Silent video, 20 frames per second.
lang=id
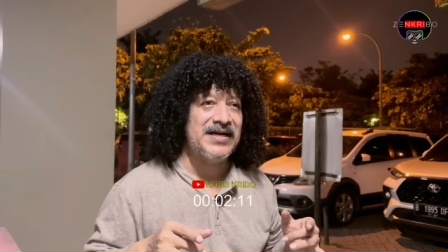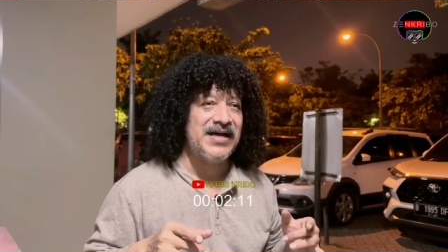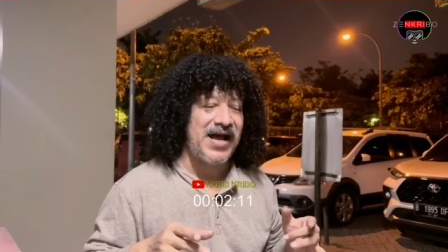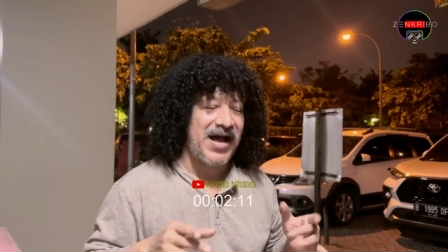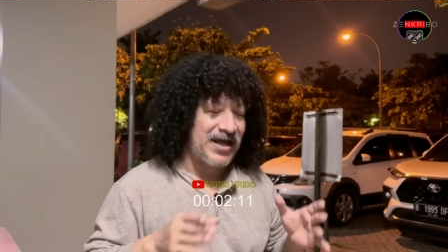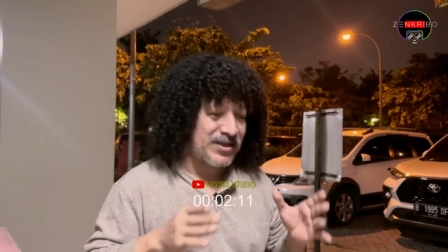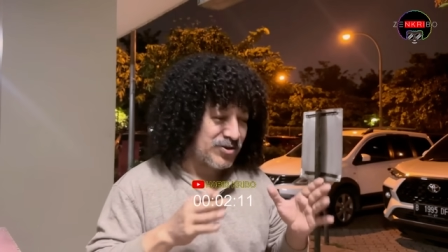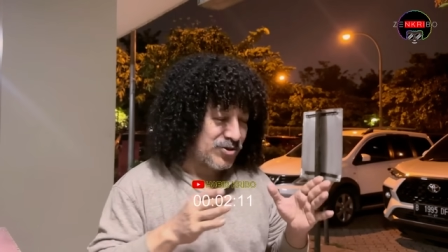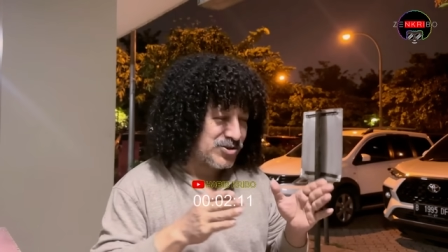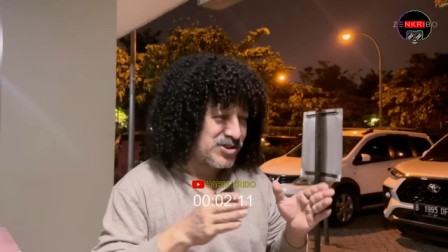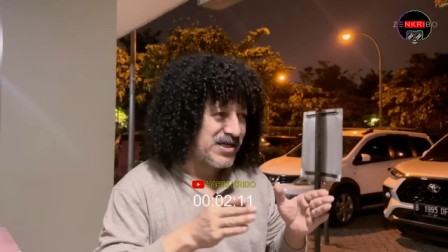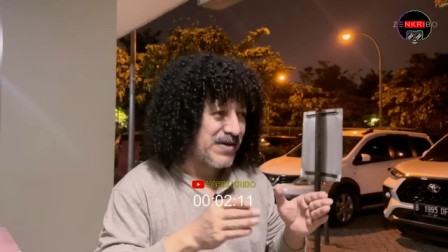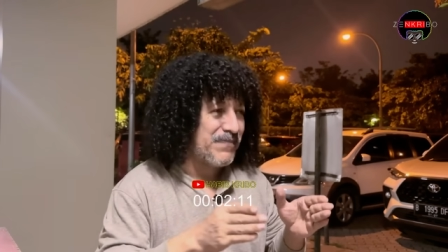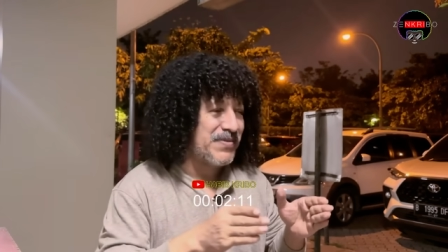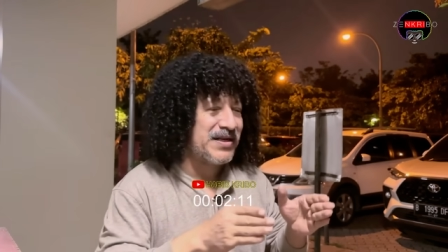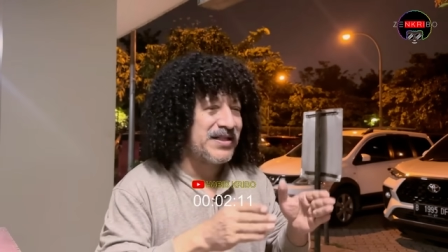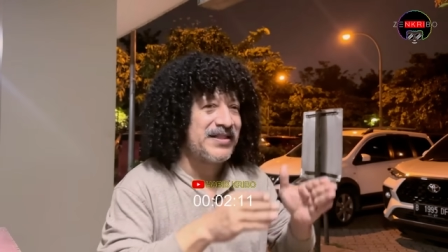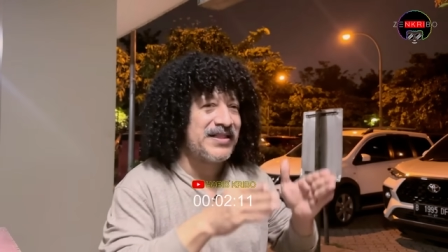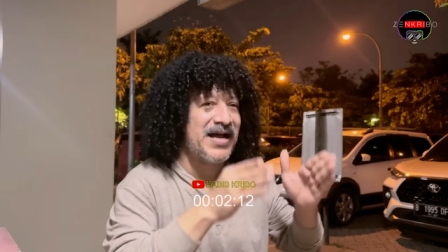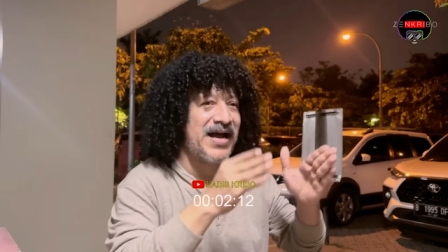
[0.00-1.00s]
Atau saya
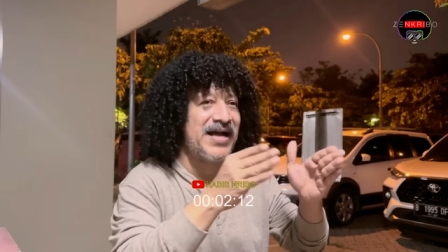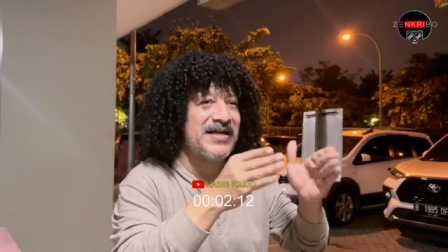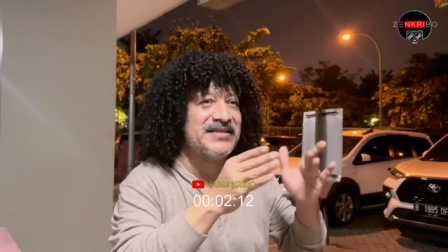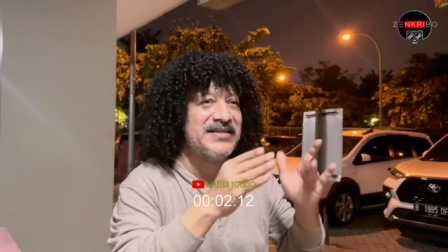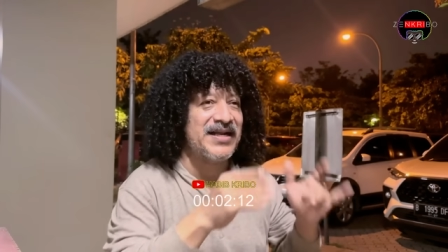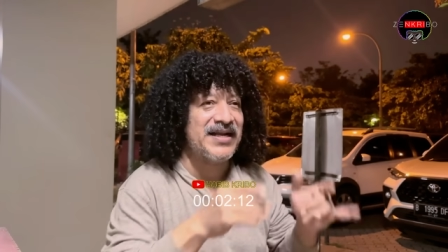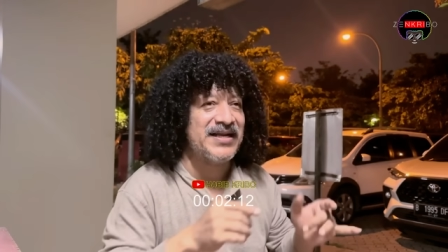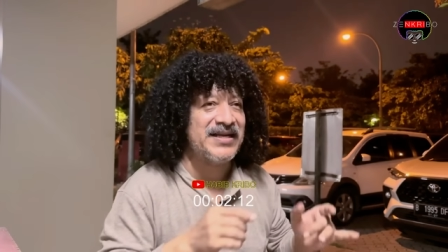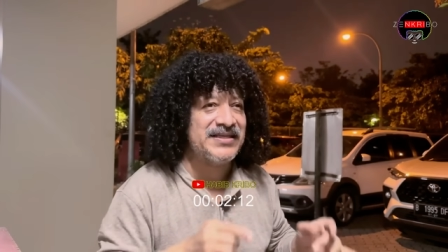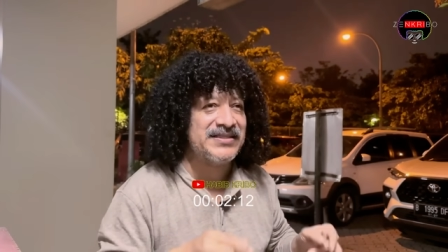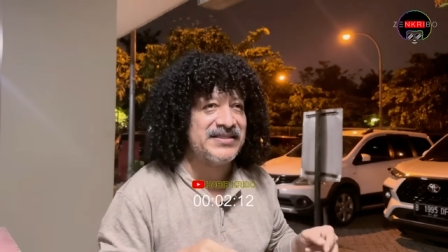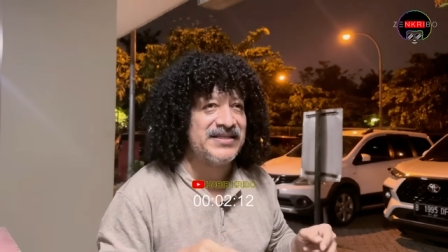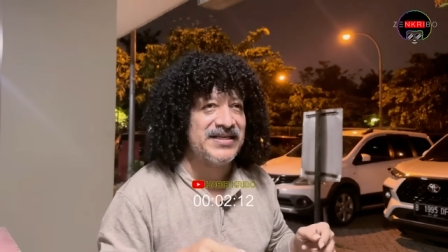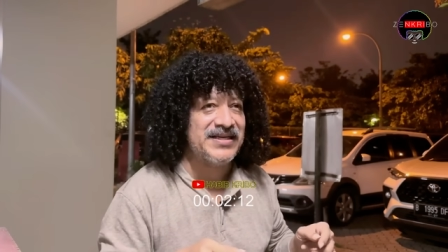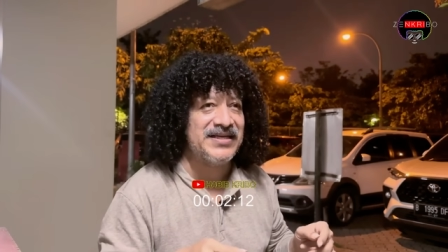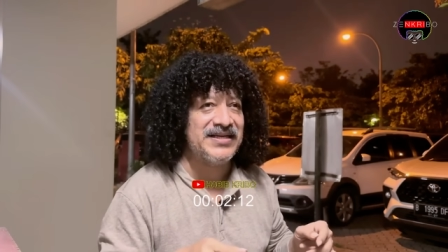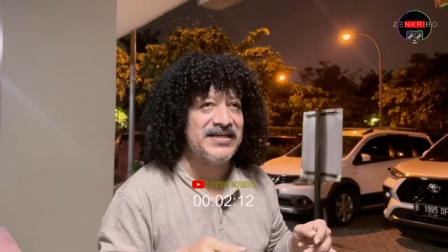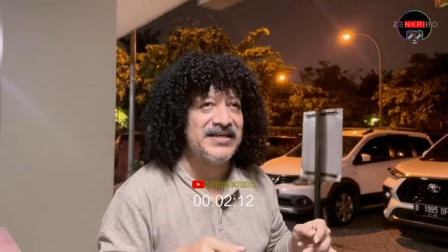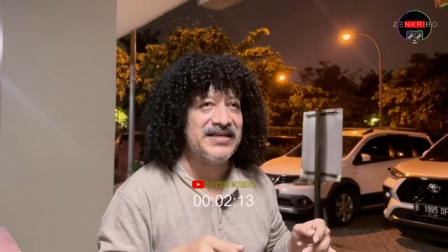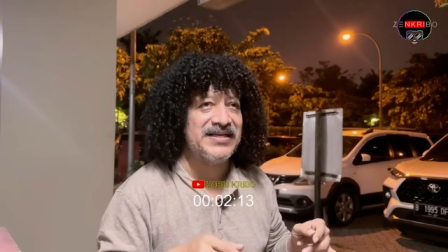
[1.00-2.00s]
menentang ajaran Injil.